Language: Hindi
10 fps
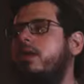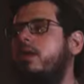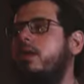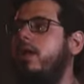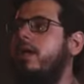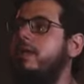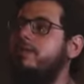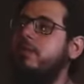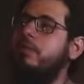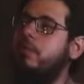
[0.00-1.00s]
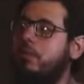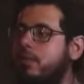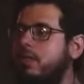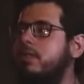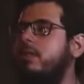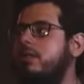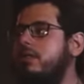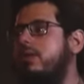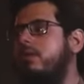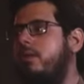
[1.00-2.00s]
नहीं है और अल्लाह के नबी वसल्लम खुद हज़रत
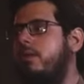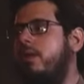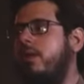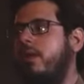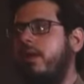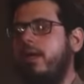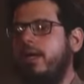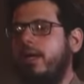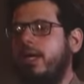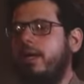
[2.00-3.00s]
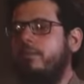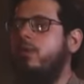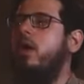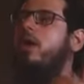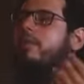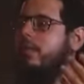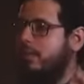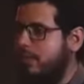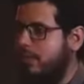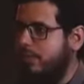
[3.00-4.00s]
खतीजा को एक मुकाम
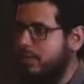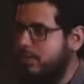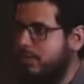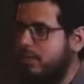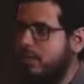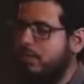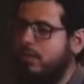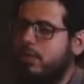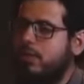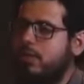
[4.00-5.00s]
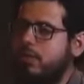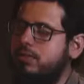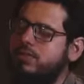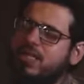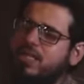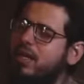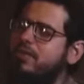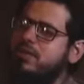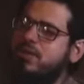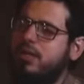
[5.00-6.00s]
देते थे अपनी ज़िंदगी में तो इसकी क्या
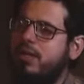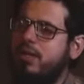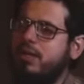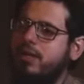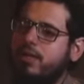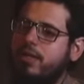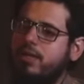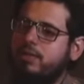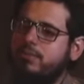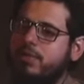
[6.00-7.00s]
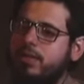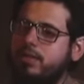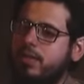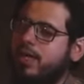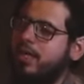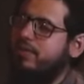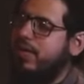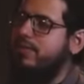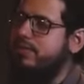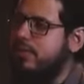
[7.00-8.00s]
वजह है कि सारी
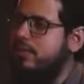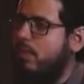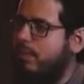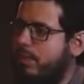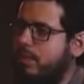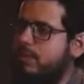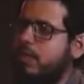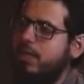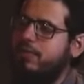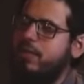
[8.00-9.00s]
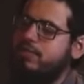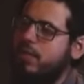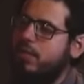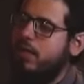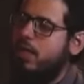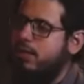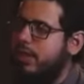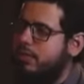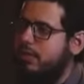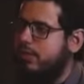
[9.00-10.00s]
वाइफ्स की मोहब्बत सारी वाइफ्स का अखलाक
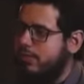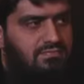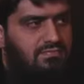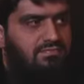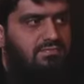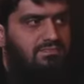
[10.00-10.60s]
एक तरफ है